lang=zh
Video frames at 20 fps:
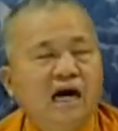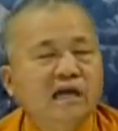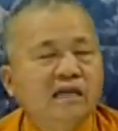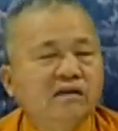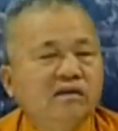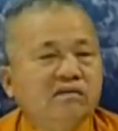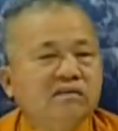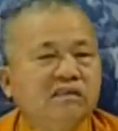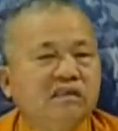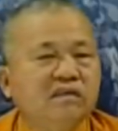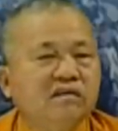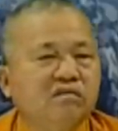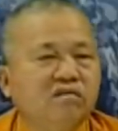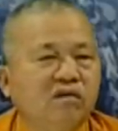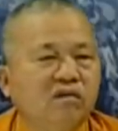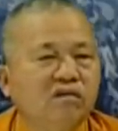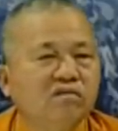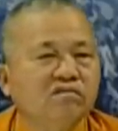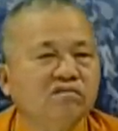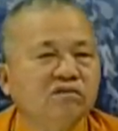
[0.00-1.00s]
啊，尤其
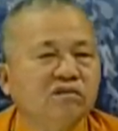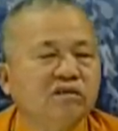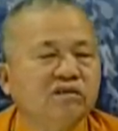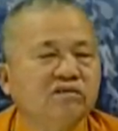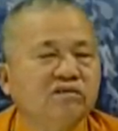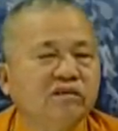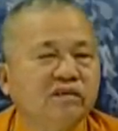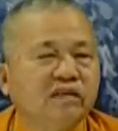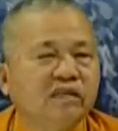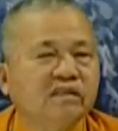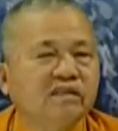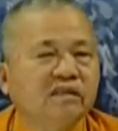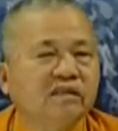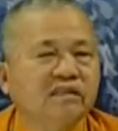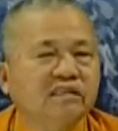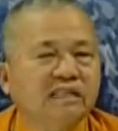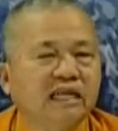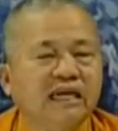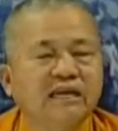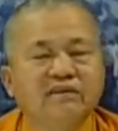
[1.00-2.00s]
风水学
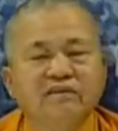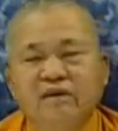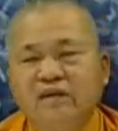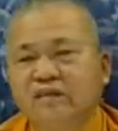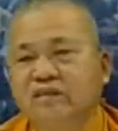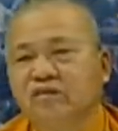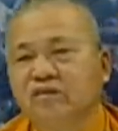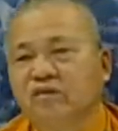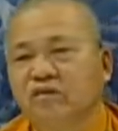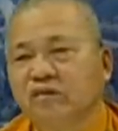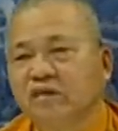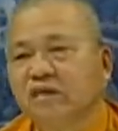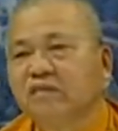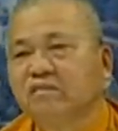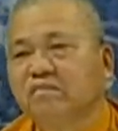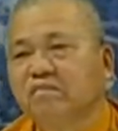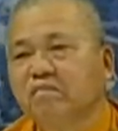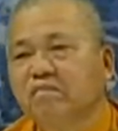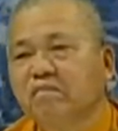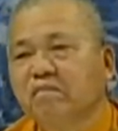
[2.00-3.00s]
的三元九
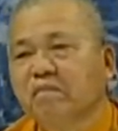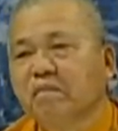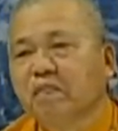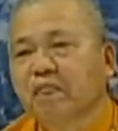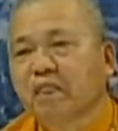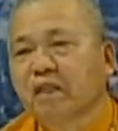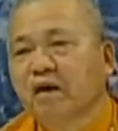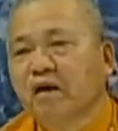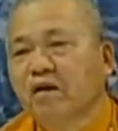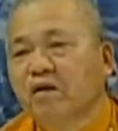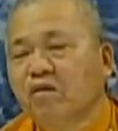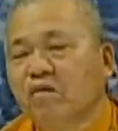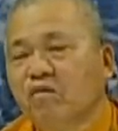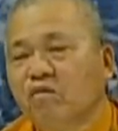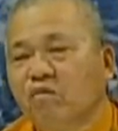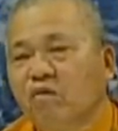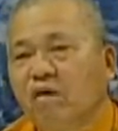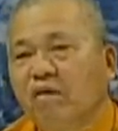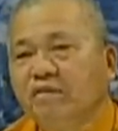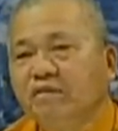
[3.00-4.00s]
运，
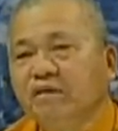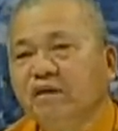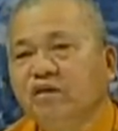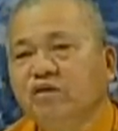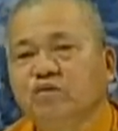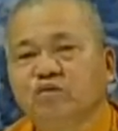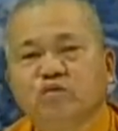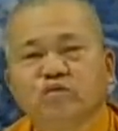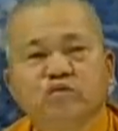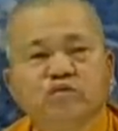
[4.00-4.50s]
我们的